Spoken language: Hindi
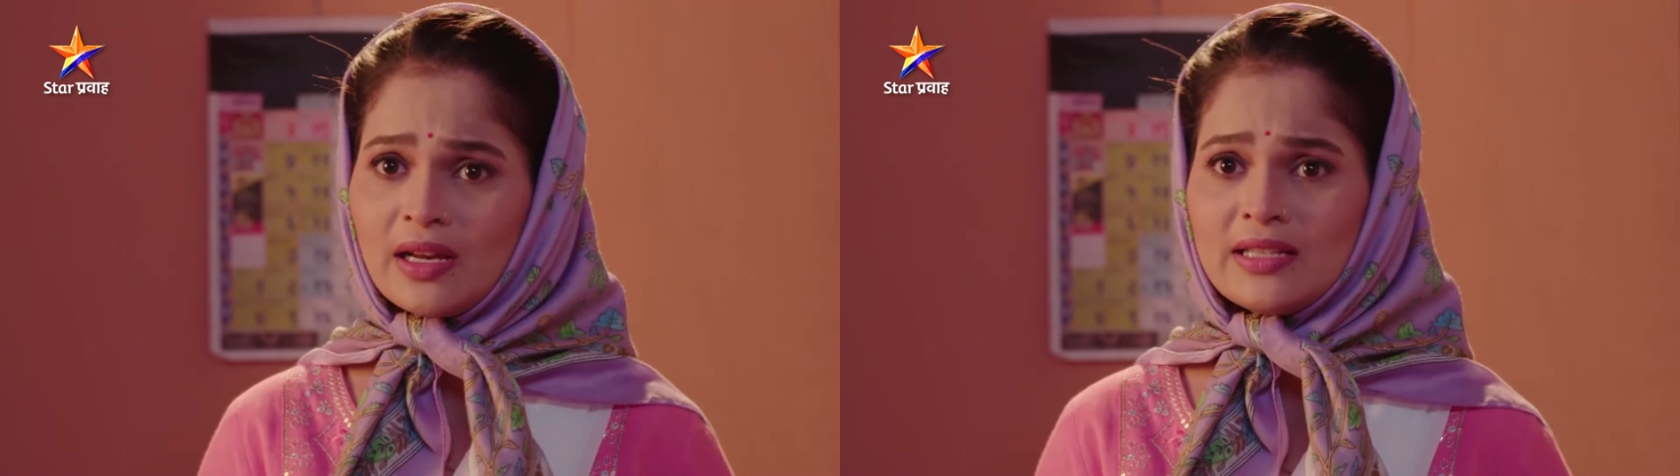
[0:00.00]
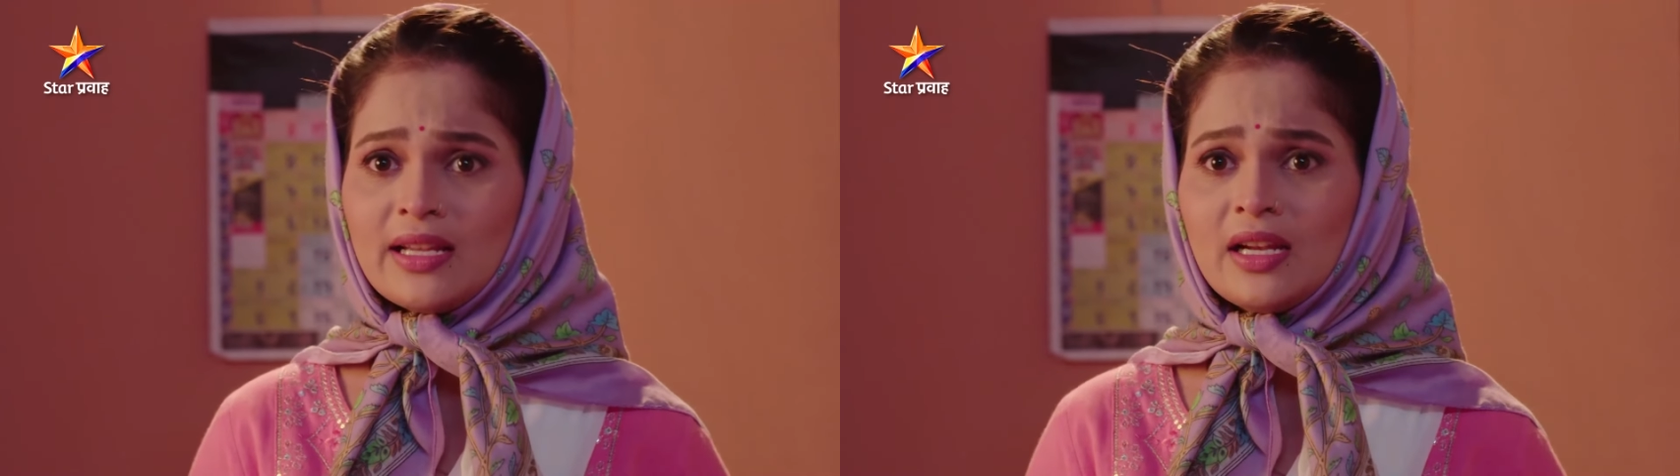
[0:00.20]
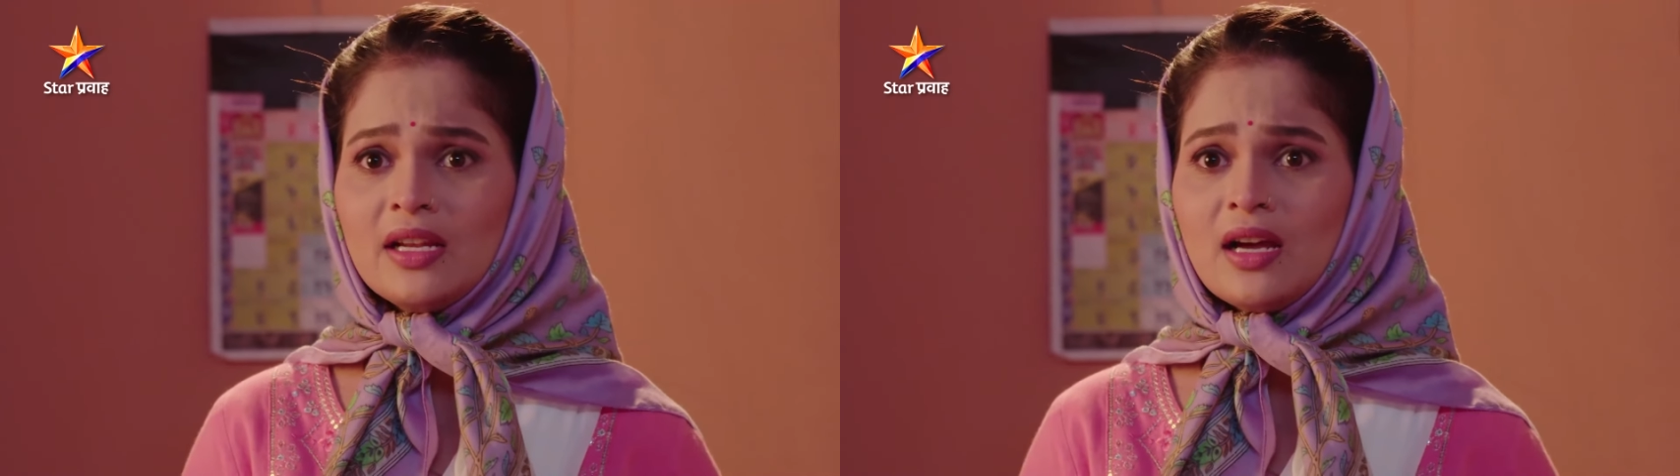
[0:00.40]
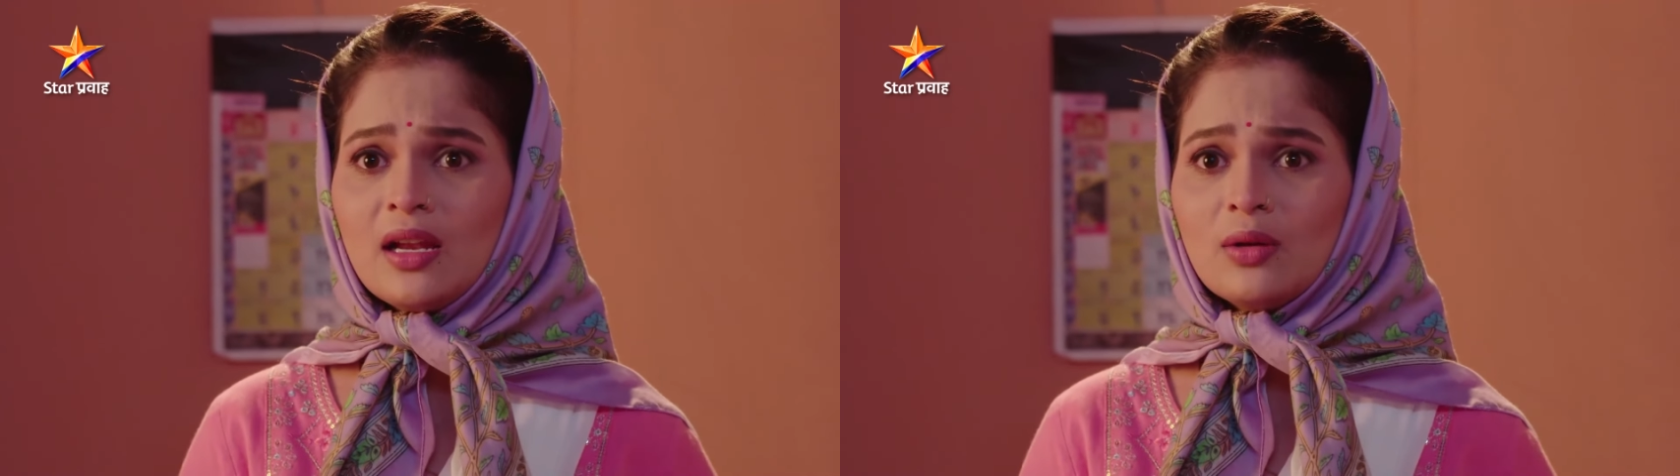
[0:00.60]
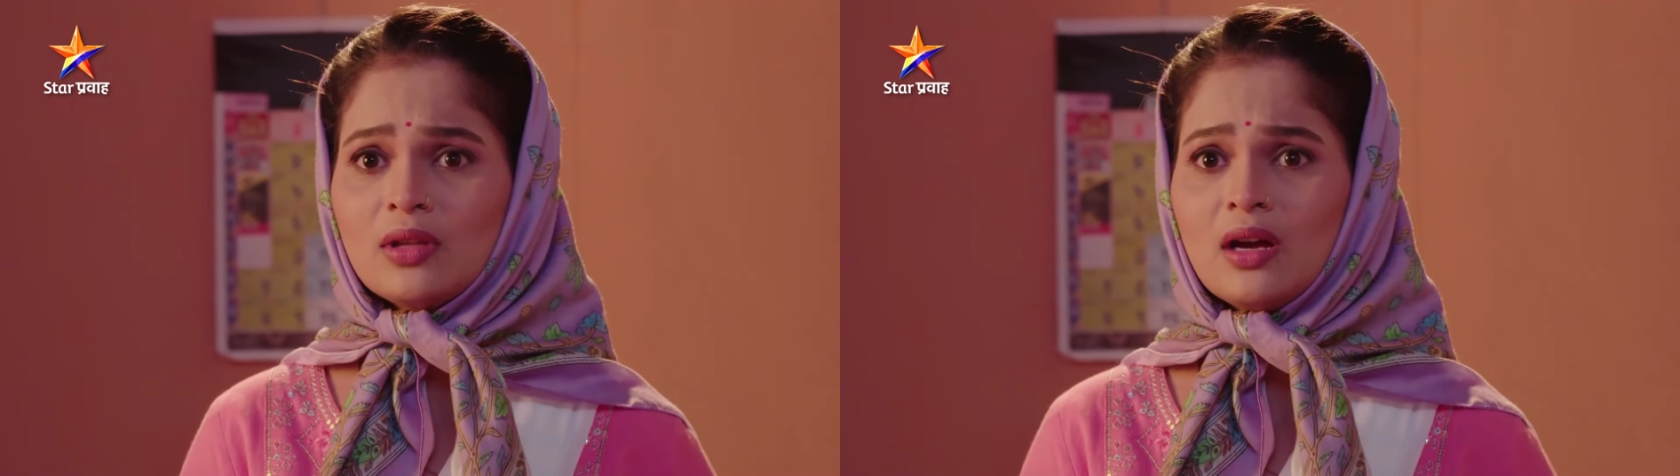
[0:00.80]
घरीच यायला
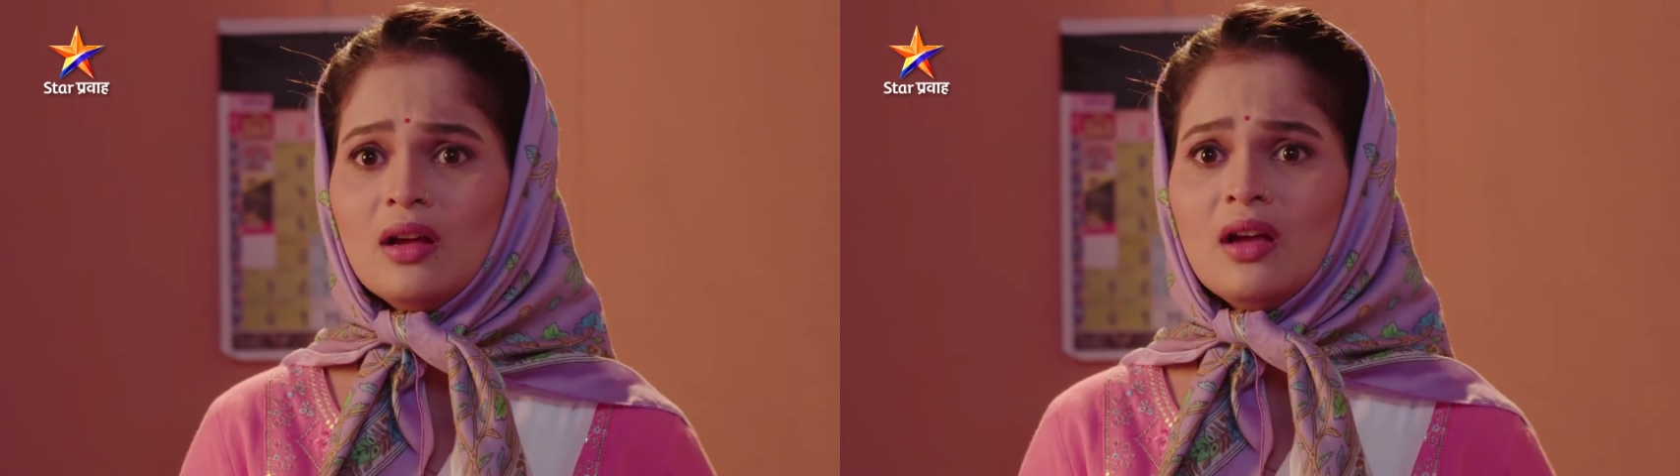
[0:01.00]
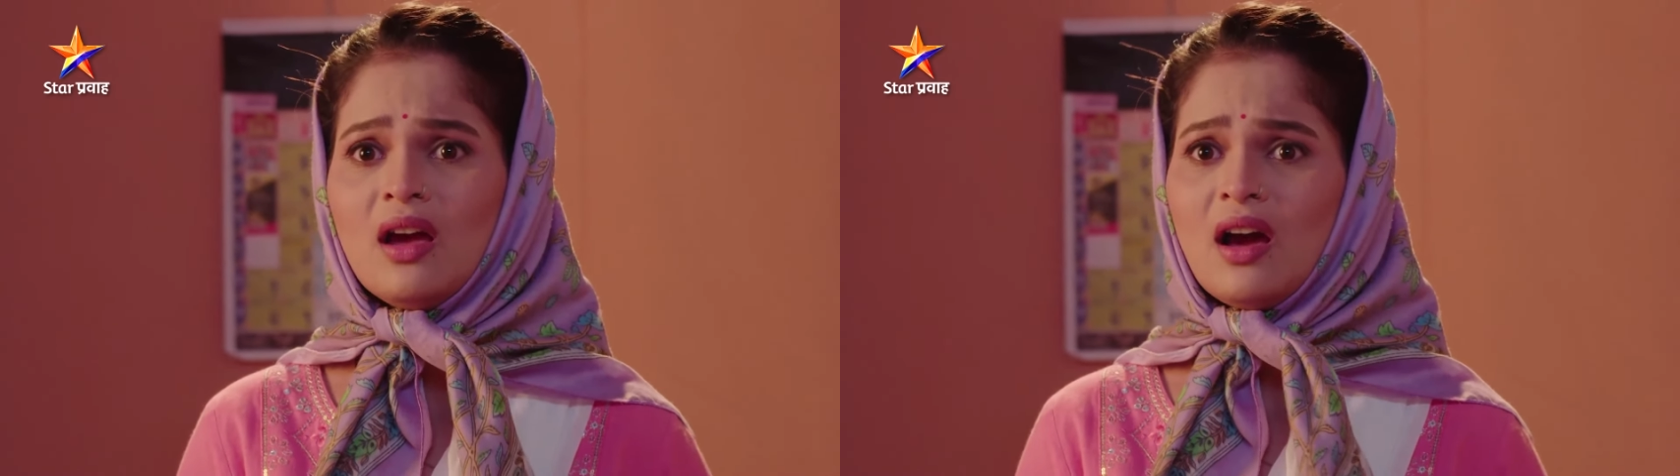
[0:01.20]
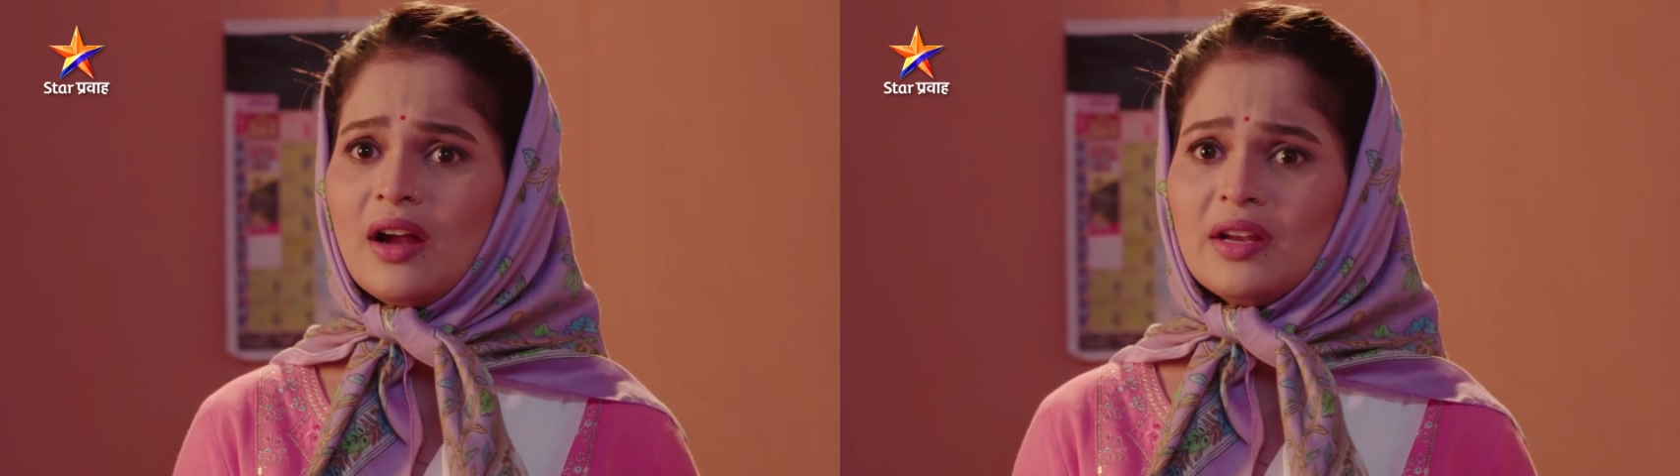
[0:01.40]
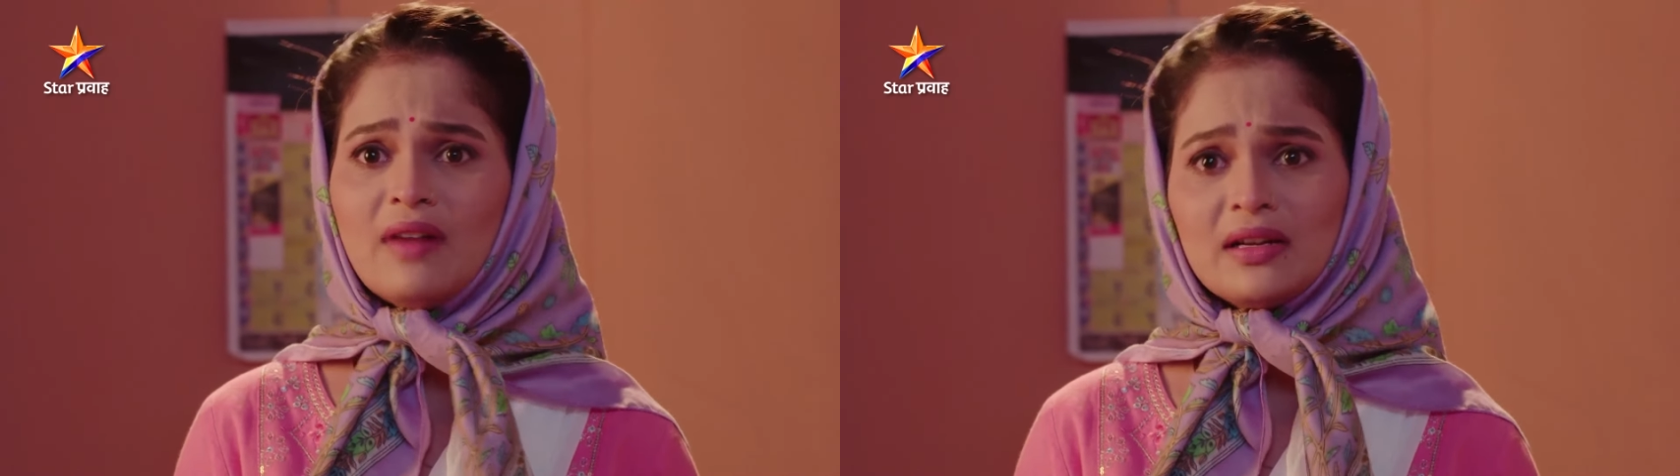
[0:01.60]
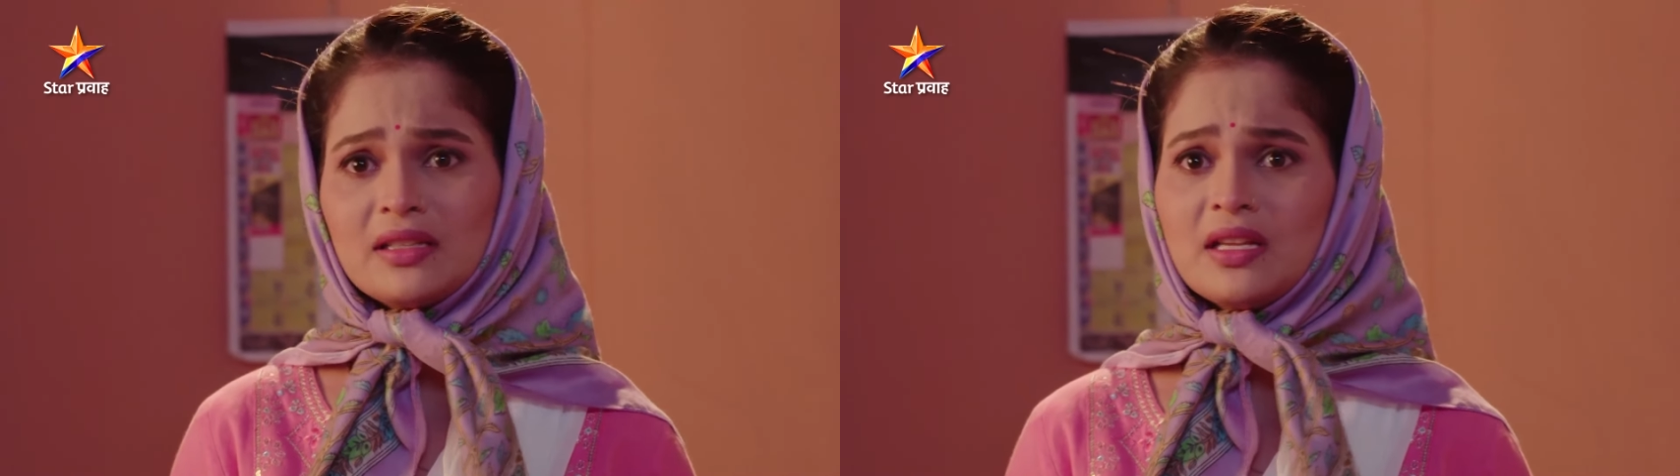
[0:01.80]
निघाला होता आणि
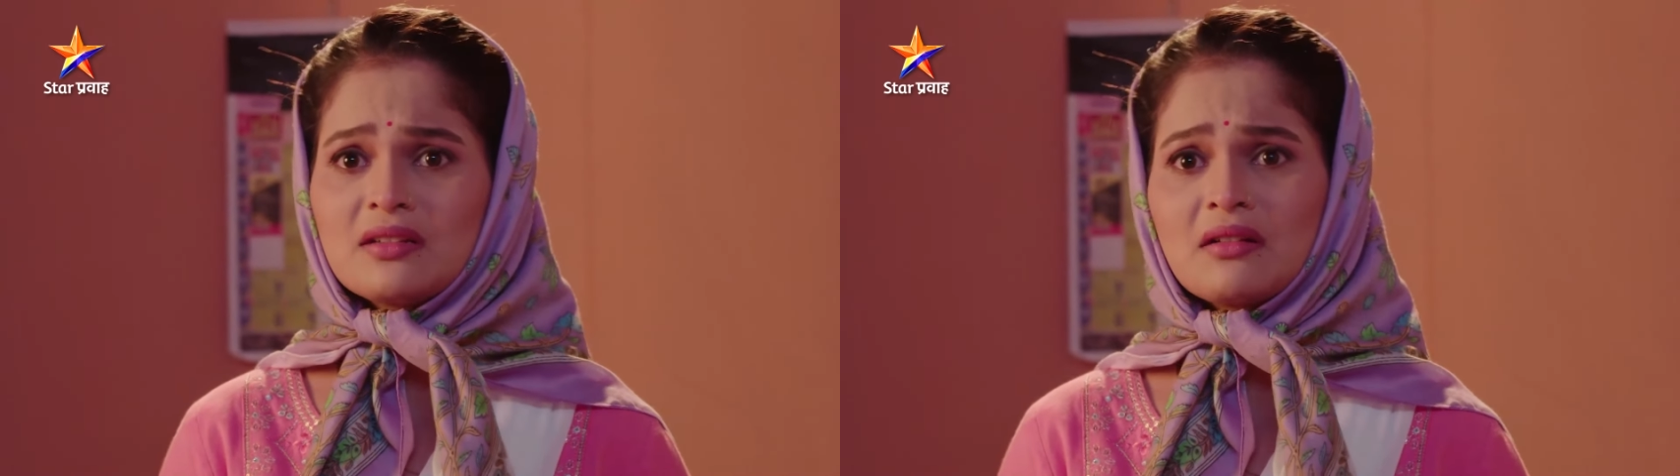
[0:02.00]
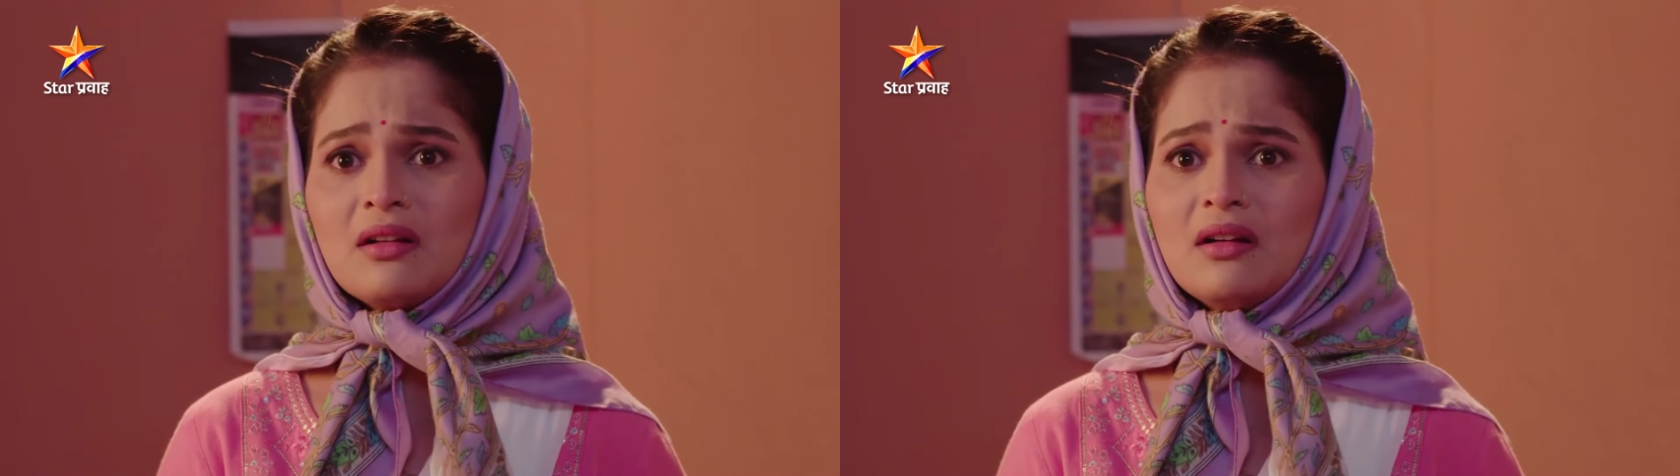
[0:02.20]
वाटेत हे सगळं